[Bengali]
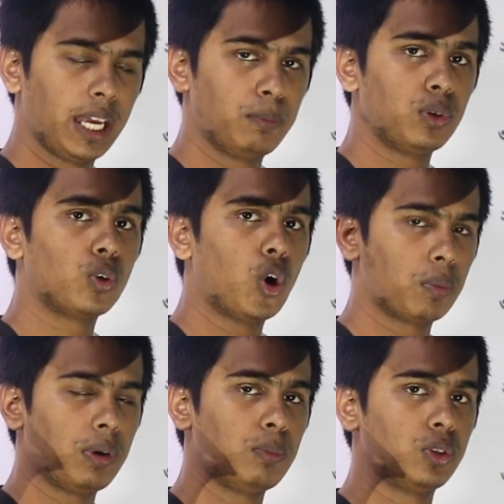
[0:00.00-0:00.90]
এবং
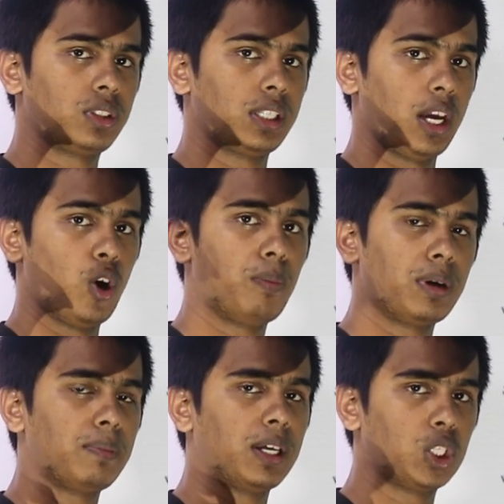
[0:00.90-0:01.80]
গর্ভাবস্থায়
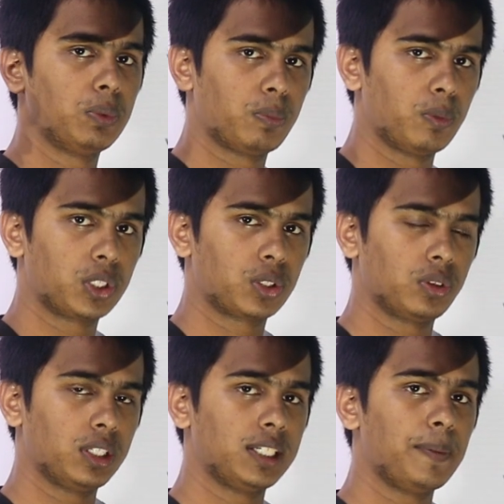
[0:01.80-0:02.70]
অমরার মাধ্যমে প্রবেশ
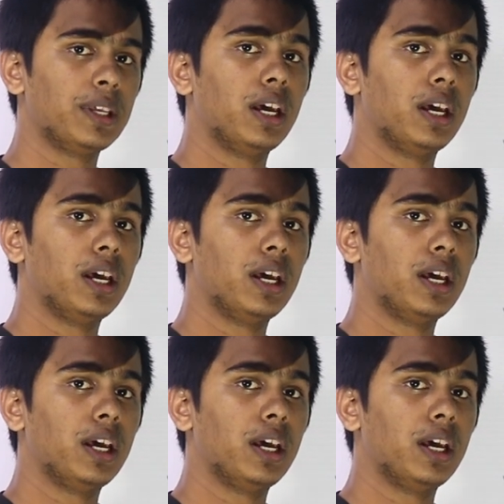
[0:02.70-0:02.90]
করতেছে